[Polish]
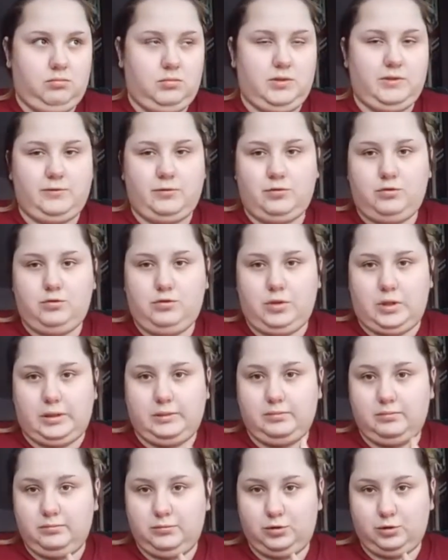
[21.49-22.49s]

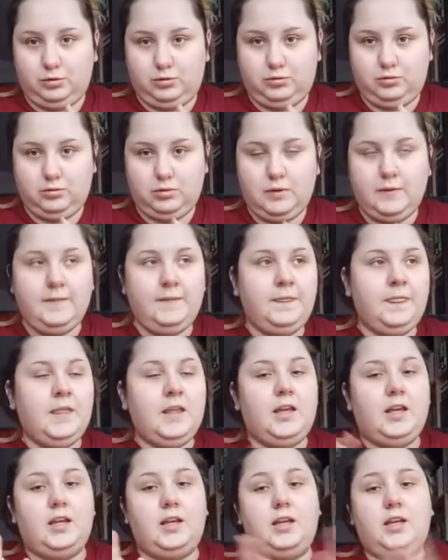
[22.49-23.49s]
Przewróciłabym coś.
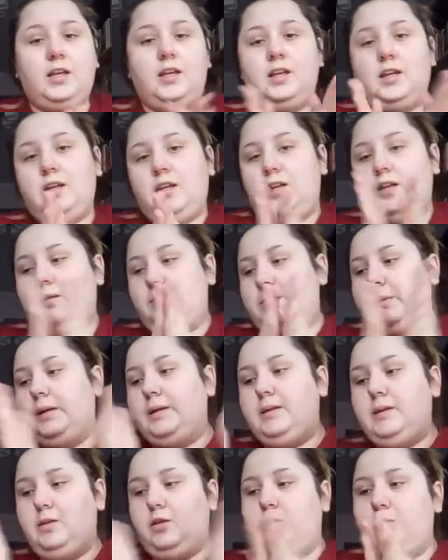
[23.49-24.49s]
I
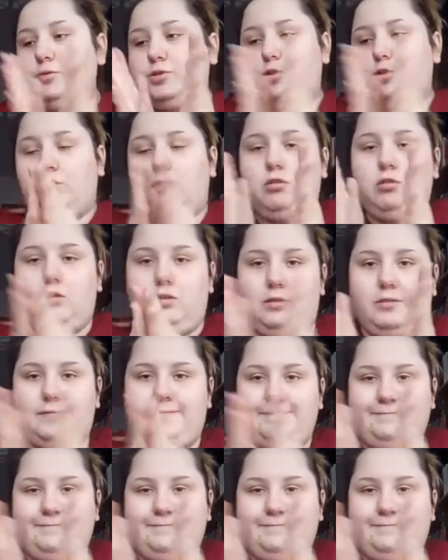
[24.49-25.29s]
będę robić hol.